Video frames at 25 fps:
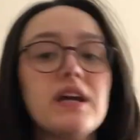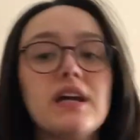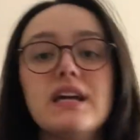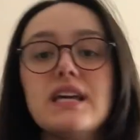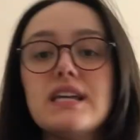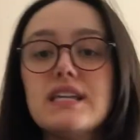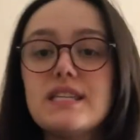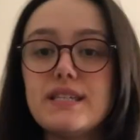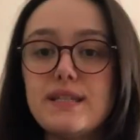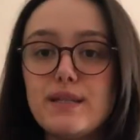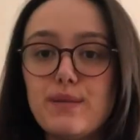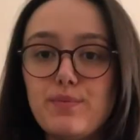
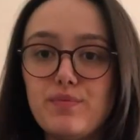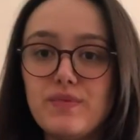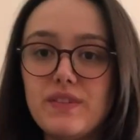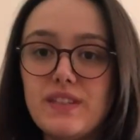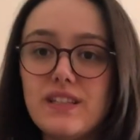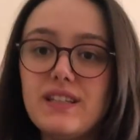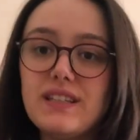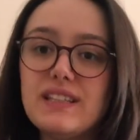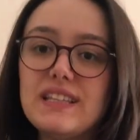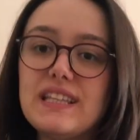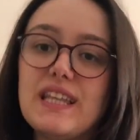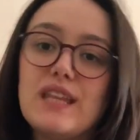Şimdi
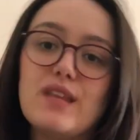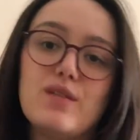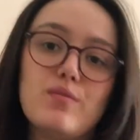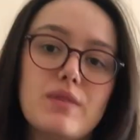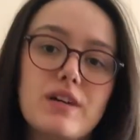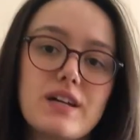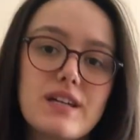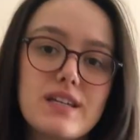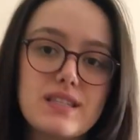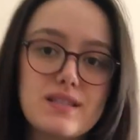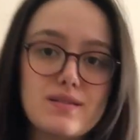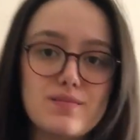deneme
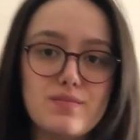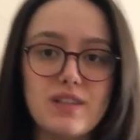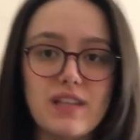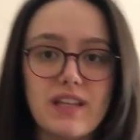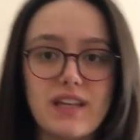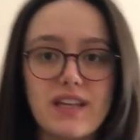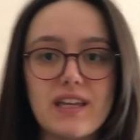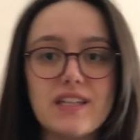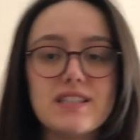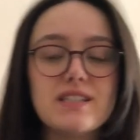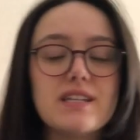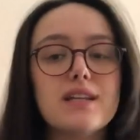kısmına
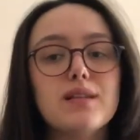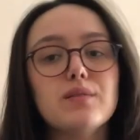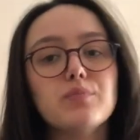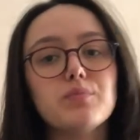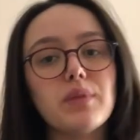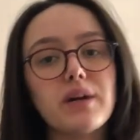geçelim.